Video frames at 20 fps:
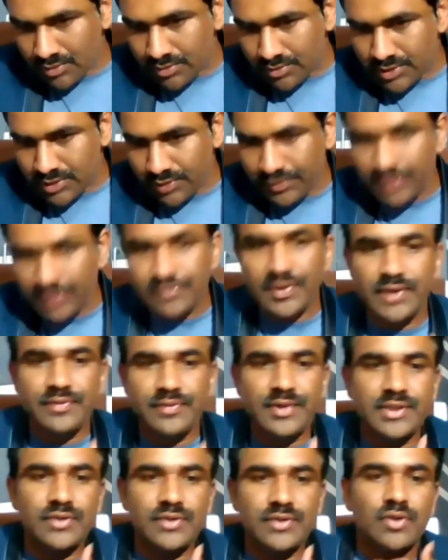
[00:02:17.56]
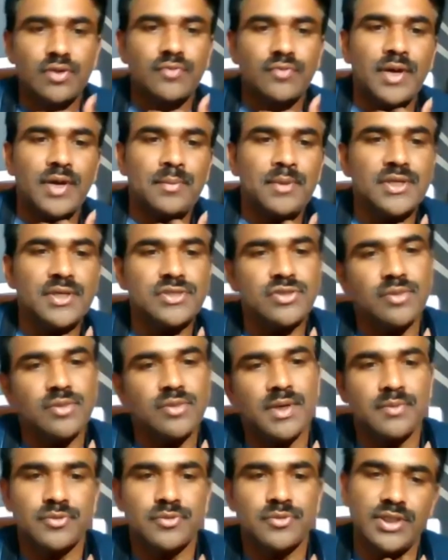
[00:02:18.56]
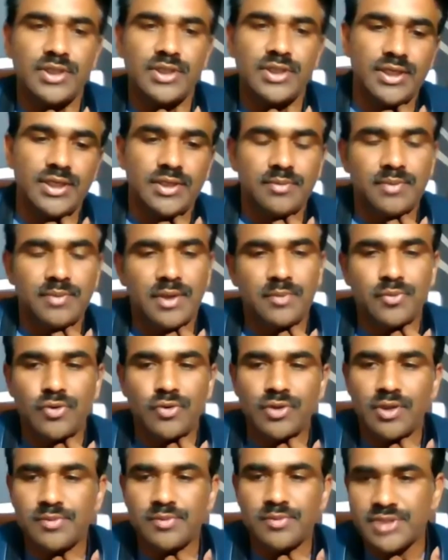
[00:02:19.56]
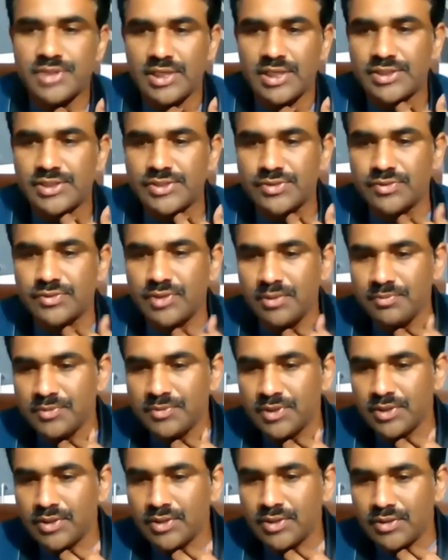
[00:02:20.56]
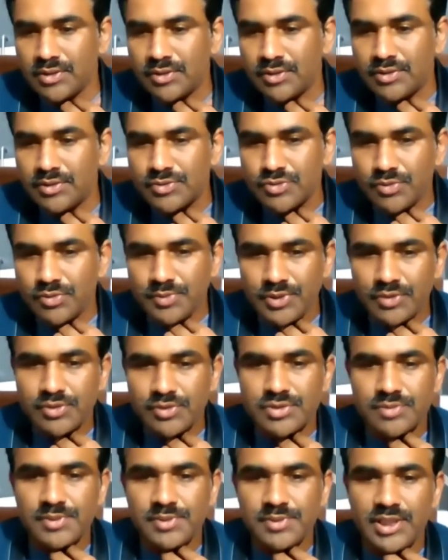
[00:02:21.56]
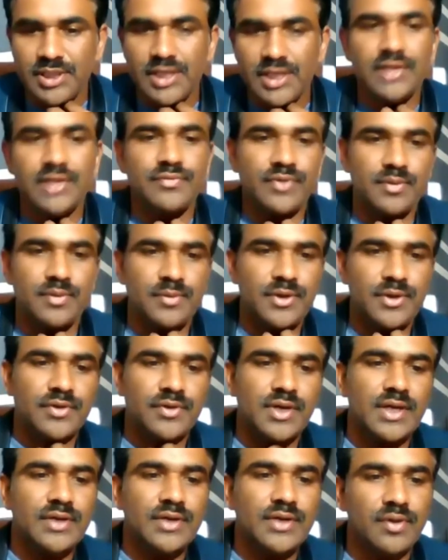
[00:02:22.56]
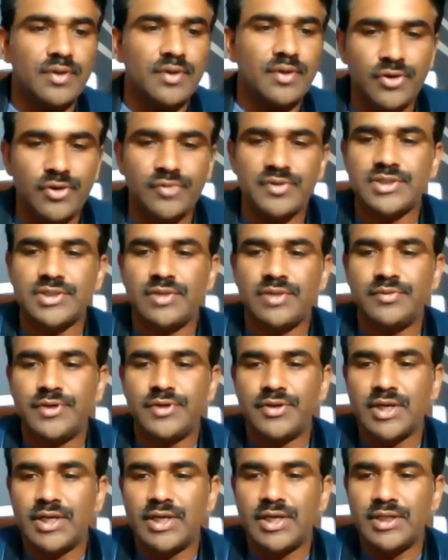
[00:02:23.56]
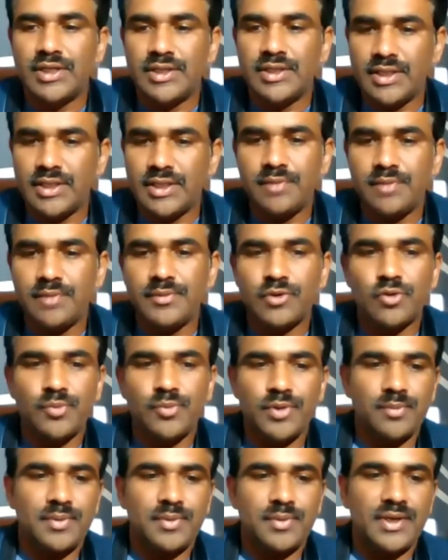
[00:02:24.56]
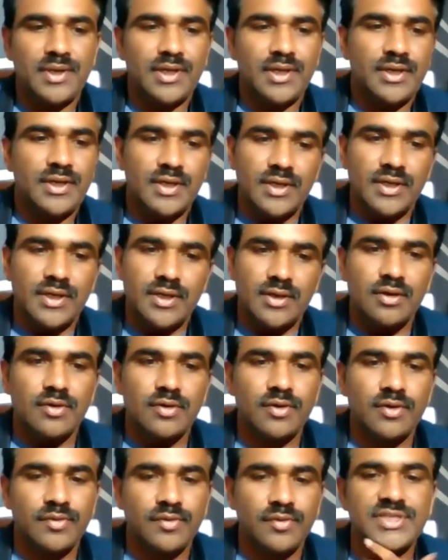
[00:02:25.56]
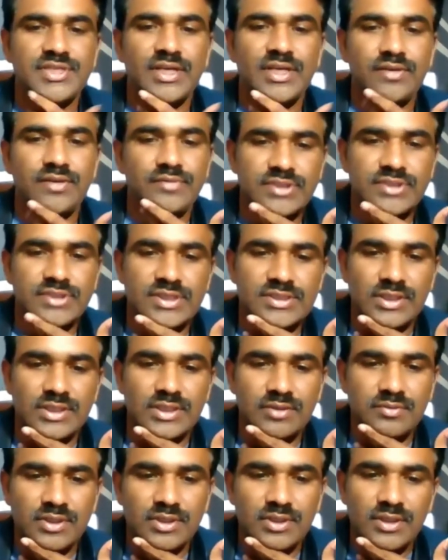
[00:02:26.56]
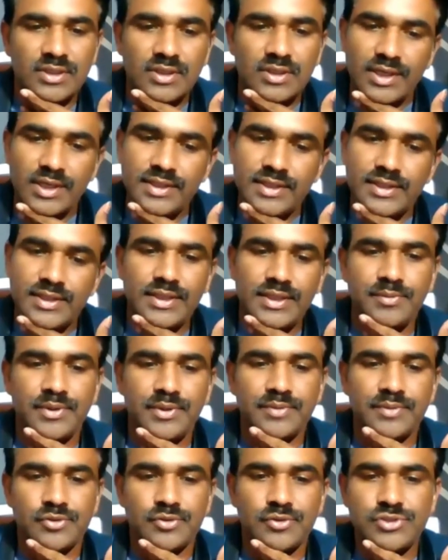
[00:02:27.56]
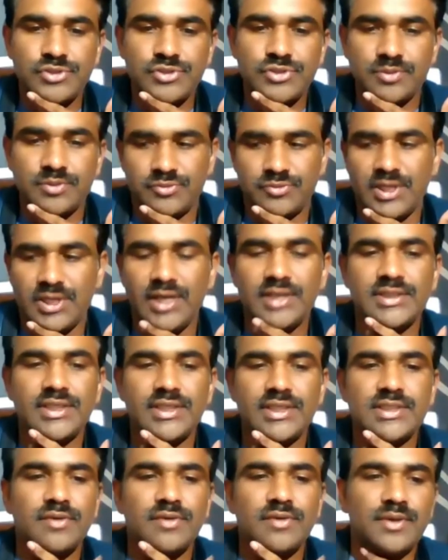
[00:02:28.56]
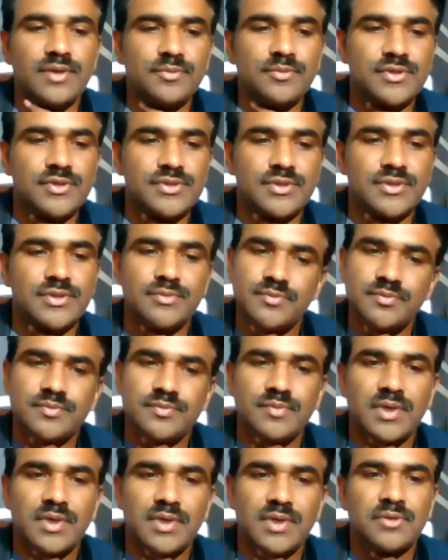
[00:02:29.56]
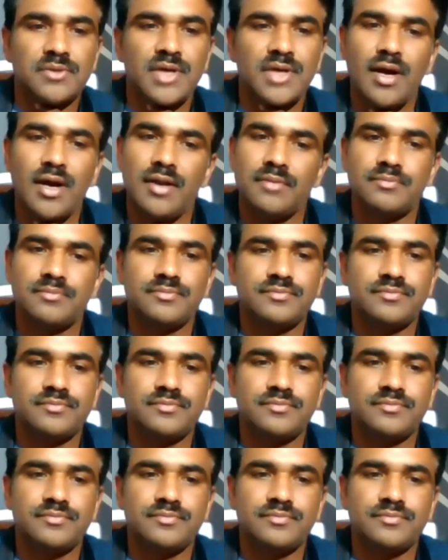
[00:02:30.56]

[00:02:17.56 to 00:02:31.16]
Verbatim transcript: సెవెన్ ఫైవ్ అయింది ఒక ఫైవ్ మినిట్స్ లో మనం తిరిగి మన ప్రోగ్రామ్ స్టార్ట్ చేసుకుందాం సో మీకోసం ఏదైనా ఇన్ఫర్మేటివ్ కానీ ఒక మోటివేషనల్ వీడియో కానీ ఏదైనా మీకు ఉపయోగపడే ఒక విషయాన్ని ఇచ్చేస్తాను లేదంటే మనం కొంచెం ఎనర్జైజ్ అవ్వడం కోసం మనం కాలం